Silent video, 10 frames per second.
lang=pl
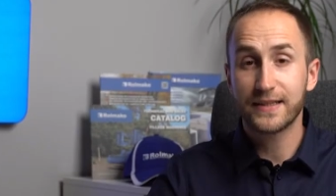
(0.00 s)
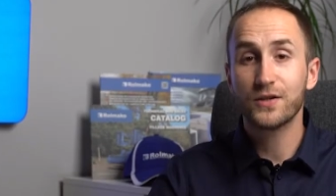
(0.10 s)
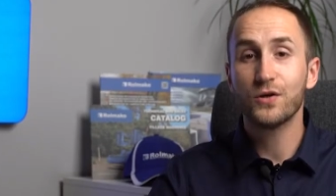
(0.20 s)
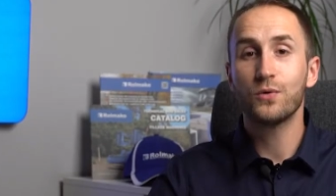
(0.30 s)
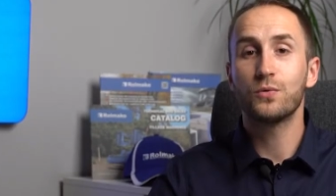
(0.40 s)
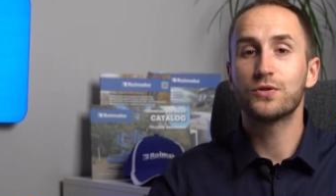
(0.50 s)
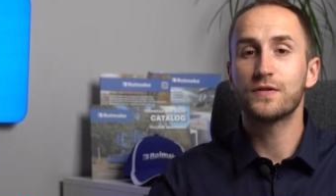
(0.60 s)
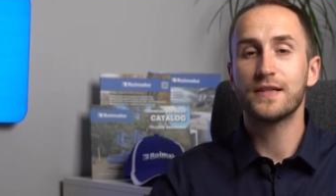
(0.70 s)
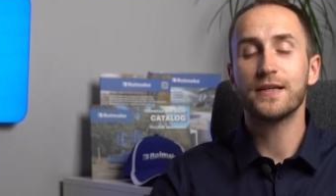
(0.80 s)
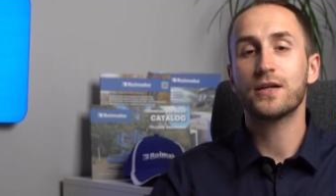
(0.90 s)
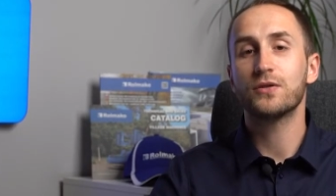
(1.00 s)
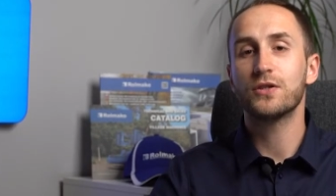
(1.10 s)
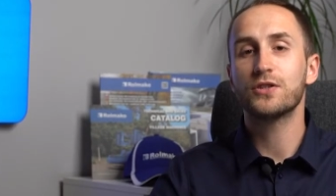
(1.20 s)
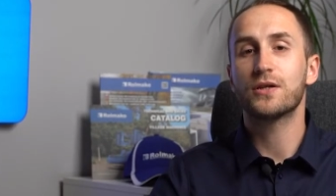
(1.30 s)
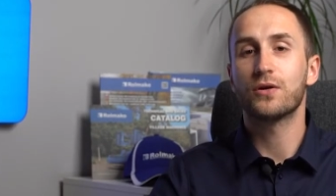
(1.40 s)
Dlatego urządzenia
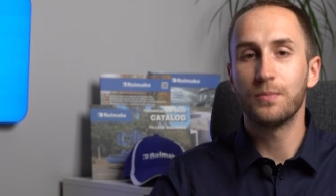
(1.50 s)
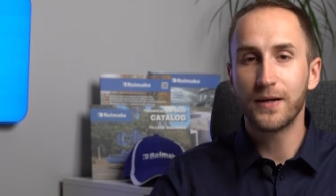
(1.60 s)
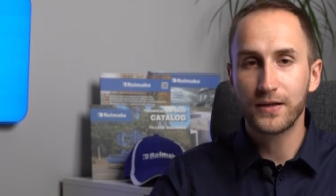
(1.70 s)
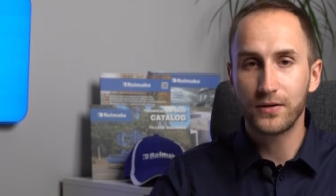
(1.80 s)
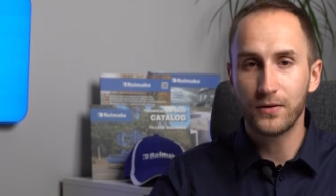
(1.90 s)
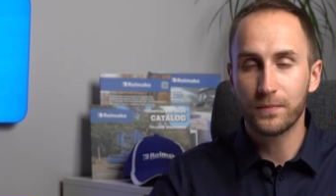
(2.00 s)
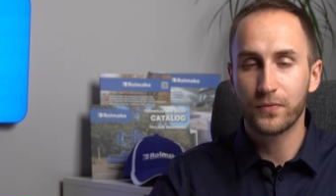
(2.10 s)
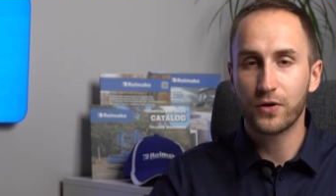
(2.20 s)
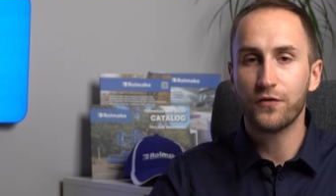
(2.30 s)
rolnicze Rolmako